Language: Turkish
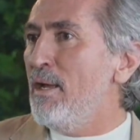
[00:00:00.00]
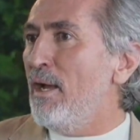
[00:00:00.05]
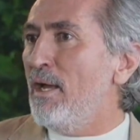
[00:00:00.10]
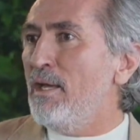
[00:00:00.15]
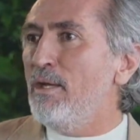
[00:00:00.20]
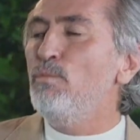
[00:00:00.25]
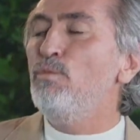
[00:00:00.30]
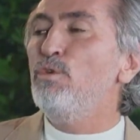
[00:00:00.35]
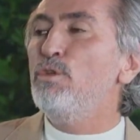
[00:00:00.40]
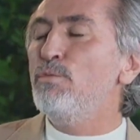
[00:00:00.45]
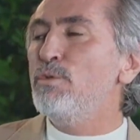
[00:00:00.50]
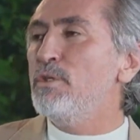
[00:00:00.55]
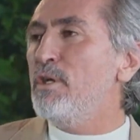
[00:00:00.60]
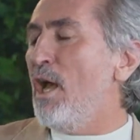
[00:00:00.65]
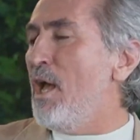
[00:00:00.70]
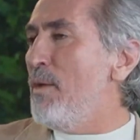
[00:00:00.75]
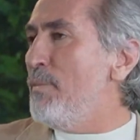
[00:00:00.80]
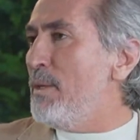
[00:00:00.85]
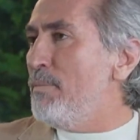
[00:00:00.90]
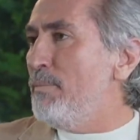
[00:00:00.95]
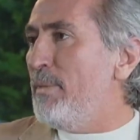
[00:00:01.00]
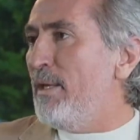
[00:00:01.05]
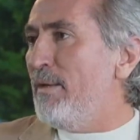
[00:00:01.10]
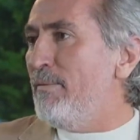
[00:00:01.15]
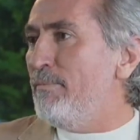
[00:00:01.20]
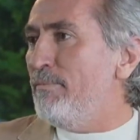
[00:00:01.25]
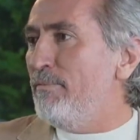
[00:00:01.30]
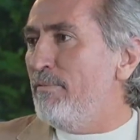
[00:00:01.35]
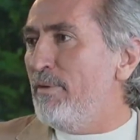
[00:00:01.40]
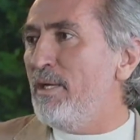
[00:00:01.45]
Hani umudumuzu
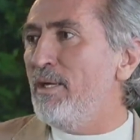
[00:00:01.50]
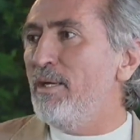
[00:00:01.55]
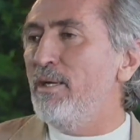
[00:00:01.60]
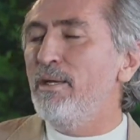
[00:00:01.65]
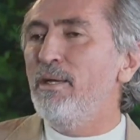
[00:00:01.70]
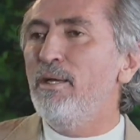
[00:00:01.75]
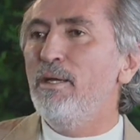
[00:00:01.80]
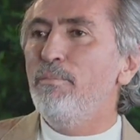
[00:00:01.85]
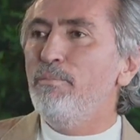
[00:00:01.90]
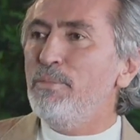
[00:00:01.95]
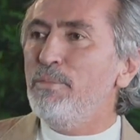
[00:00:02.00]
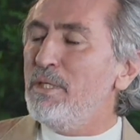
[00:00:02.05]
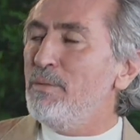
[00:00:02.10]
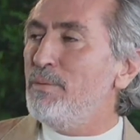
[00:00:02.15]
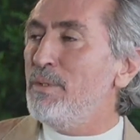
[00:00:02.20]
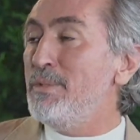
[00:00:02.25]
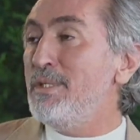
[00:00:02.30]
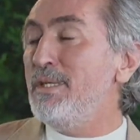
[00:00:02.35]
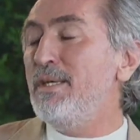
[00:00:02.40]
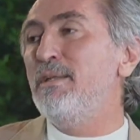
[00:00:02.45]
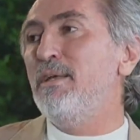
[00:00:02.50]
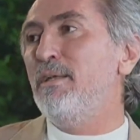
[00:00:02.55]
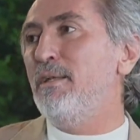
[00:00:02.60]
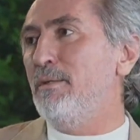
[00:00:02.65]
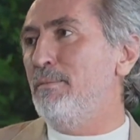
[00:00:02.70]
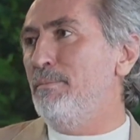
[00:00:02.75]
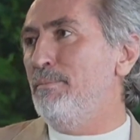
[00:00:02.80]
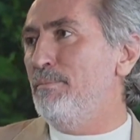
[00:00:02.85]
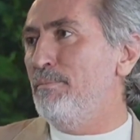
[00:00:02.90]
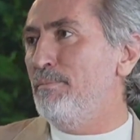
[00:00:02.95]
kaybetmeyelim ve birbirimize
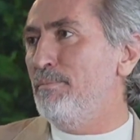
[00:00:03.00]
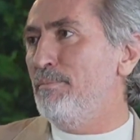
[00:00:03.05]
inanalım.